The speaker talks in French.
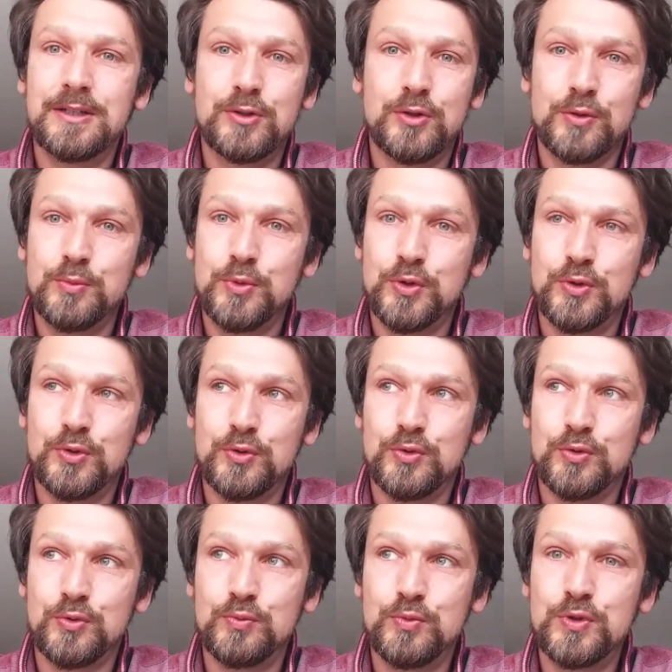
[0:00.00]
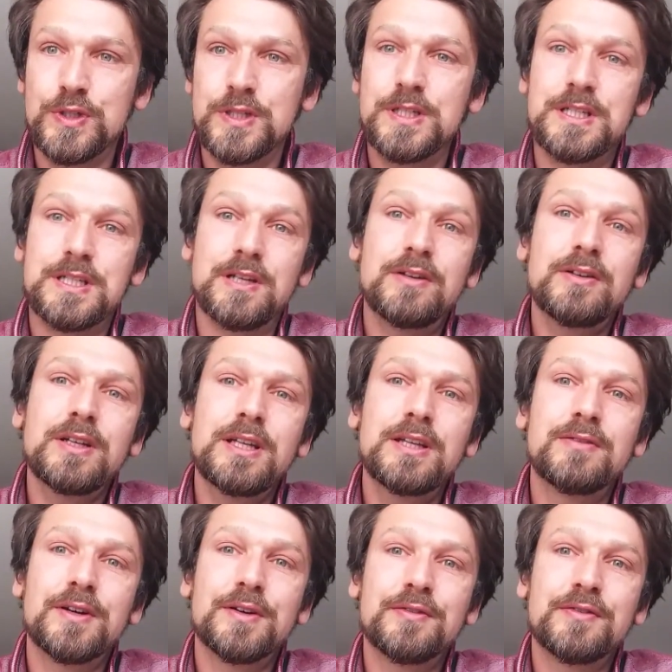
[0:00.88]
comme un musicien
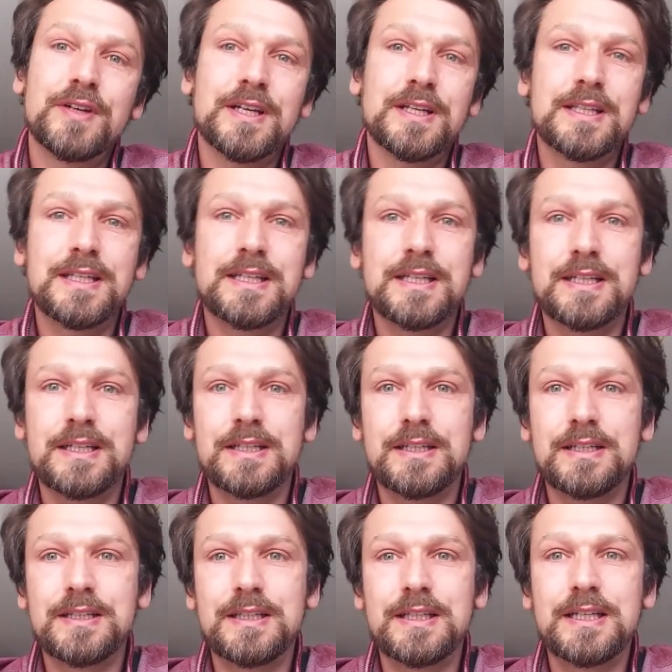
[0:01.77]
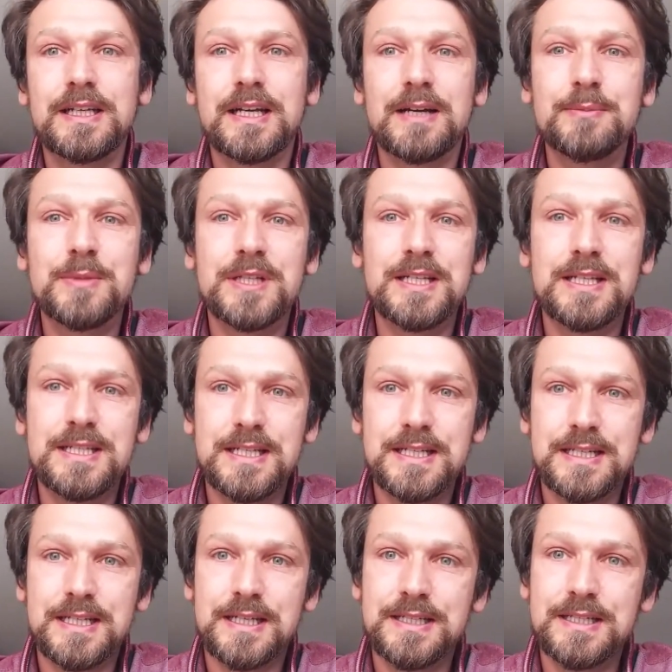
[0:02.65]
qui va faire des, gammes et des
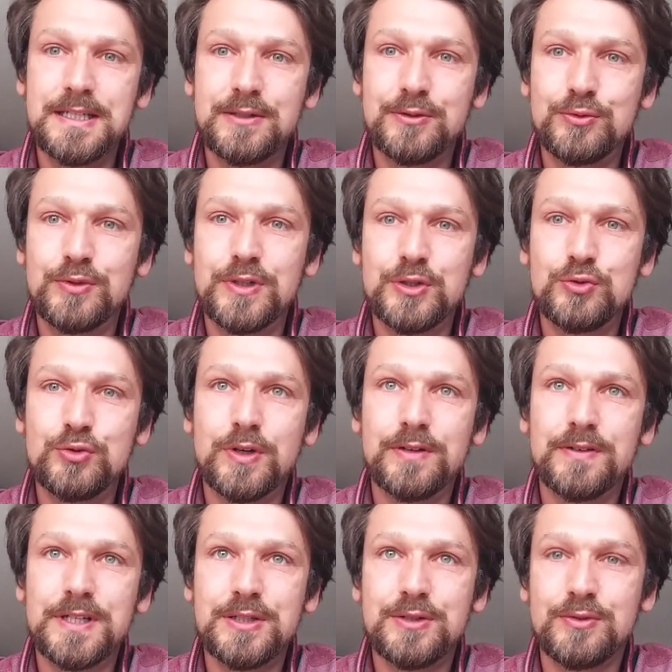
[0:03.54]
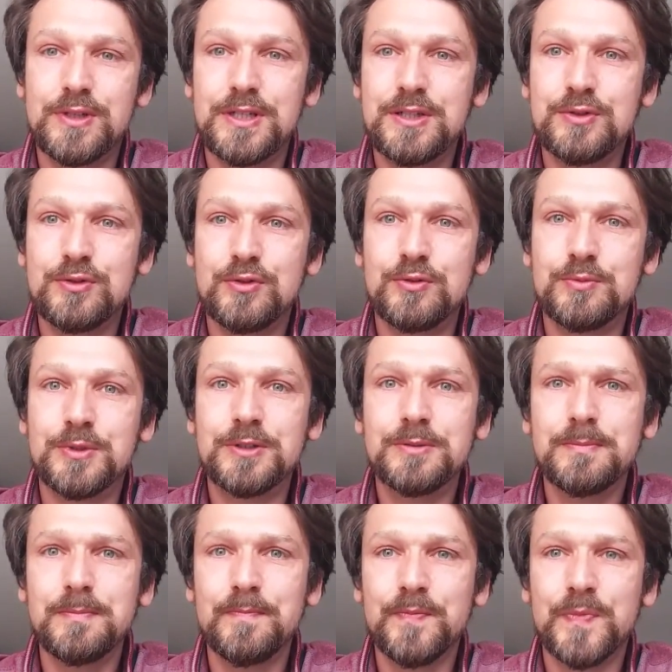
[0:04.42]
exercices tous les jours avec son
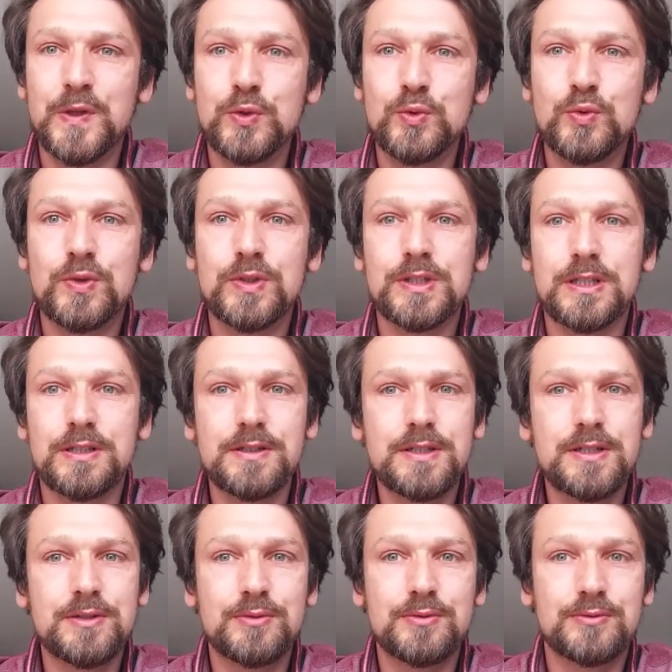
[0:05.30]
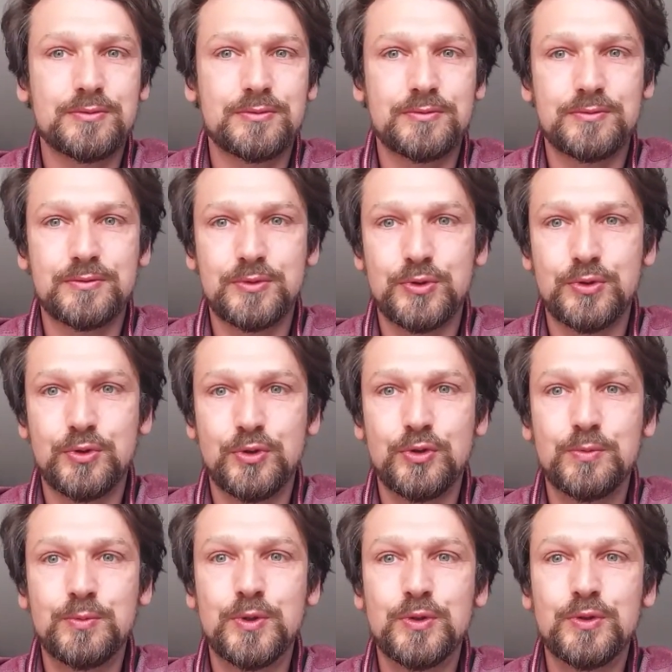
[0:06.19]
instrument, nous en danse, on,
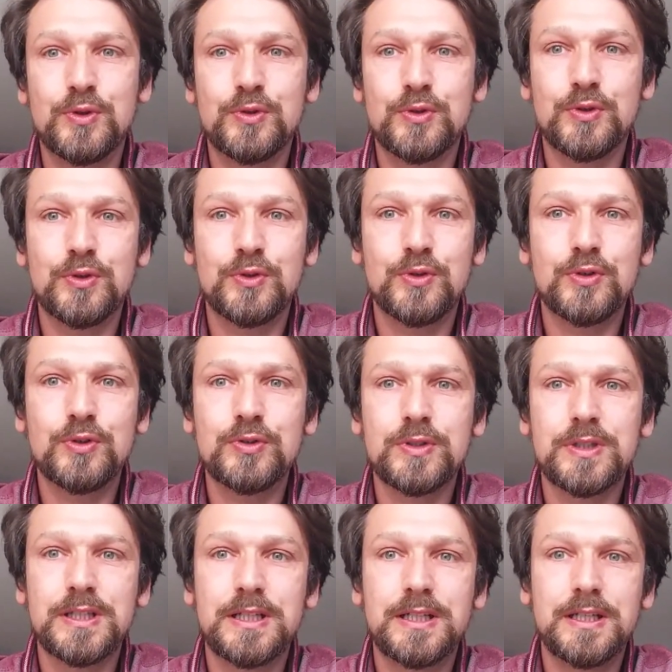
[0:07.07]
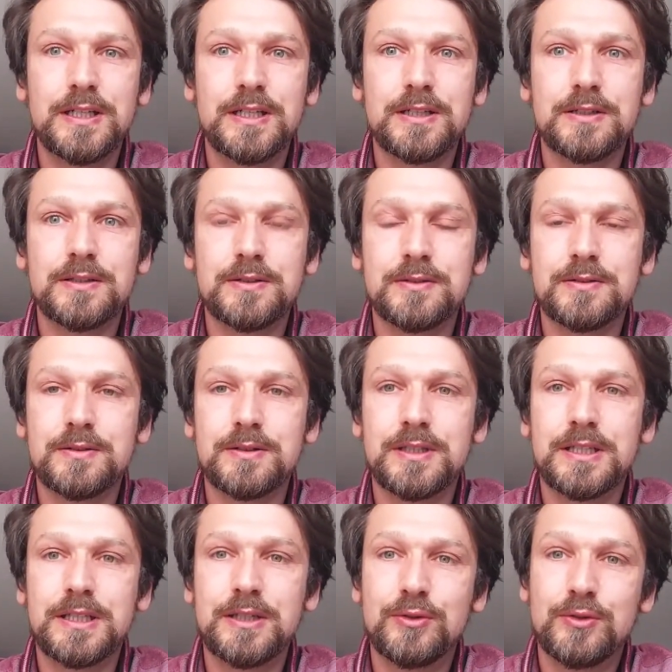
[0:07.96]
s'occupe de notre corps, qui est,
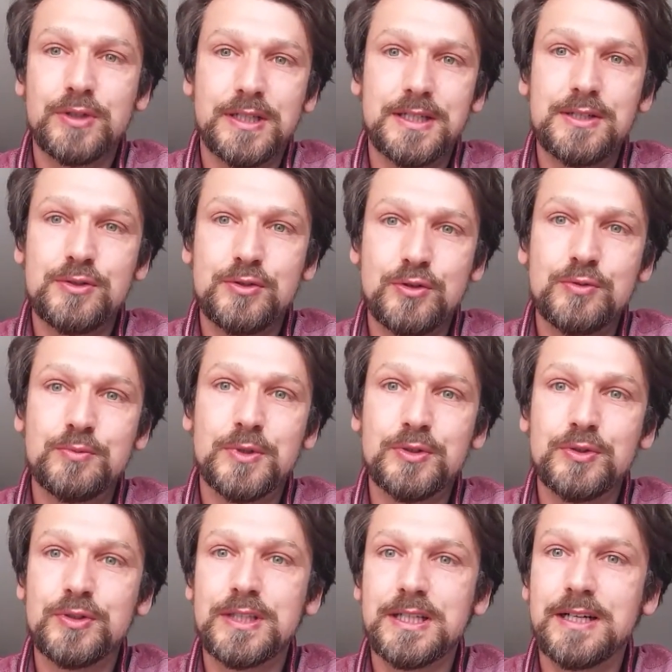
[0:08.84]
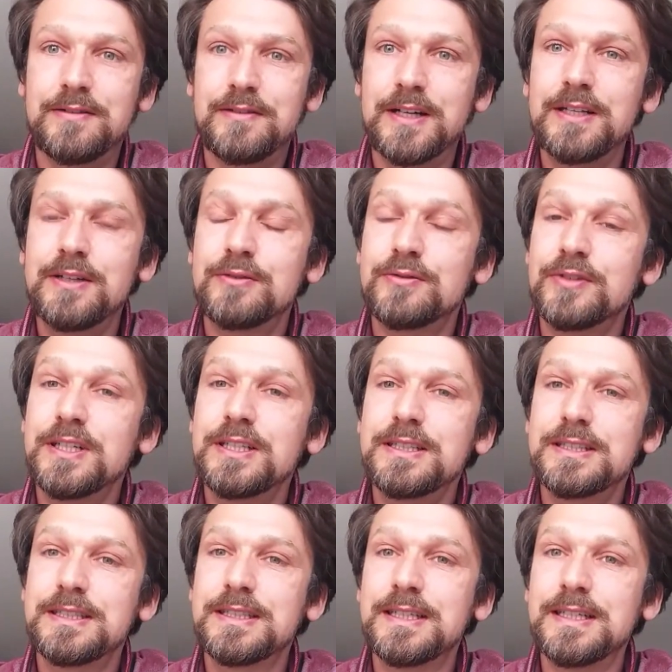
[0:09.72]
qui est notre instrument de travail en
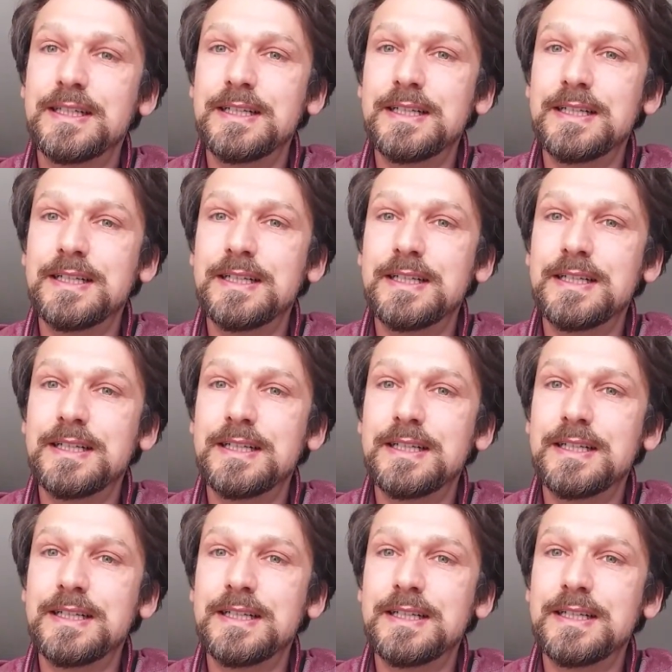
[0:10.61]
fait.